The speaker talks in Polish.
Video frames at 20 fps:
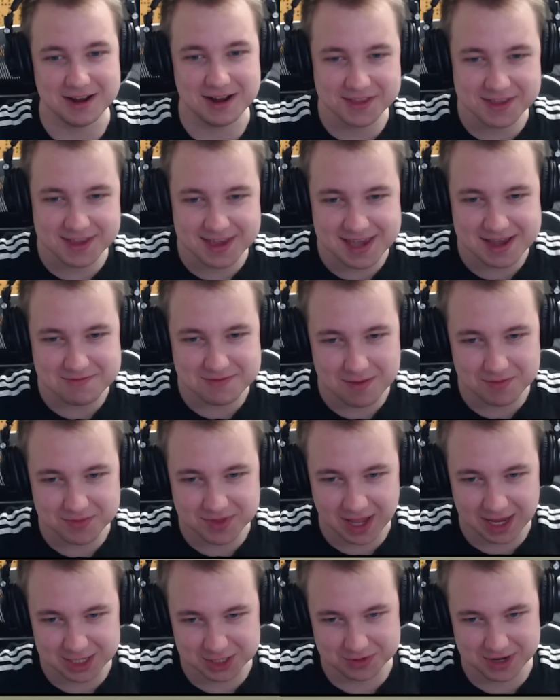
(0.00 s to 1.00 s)
a nie mam
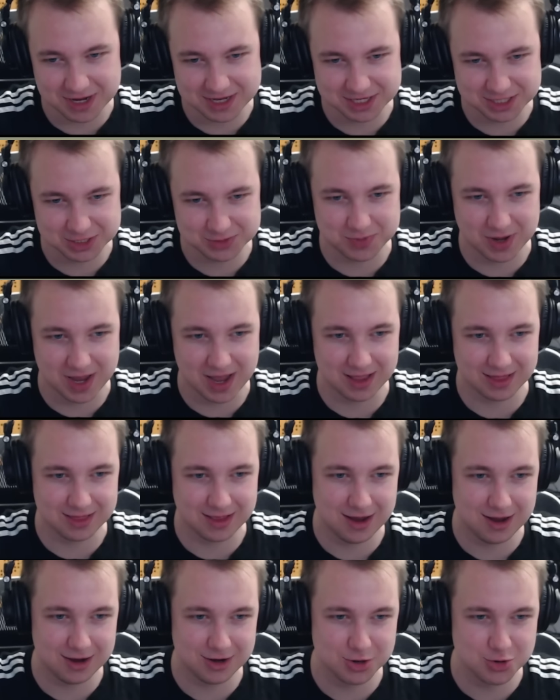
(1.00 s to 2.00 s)
taśmy ani
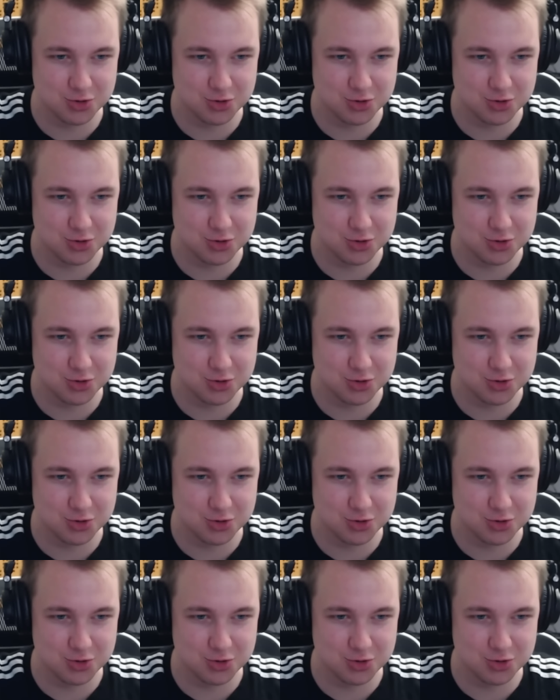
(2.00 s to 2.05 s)
szpadla, ale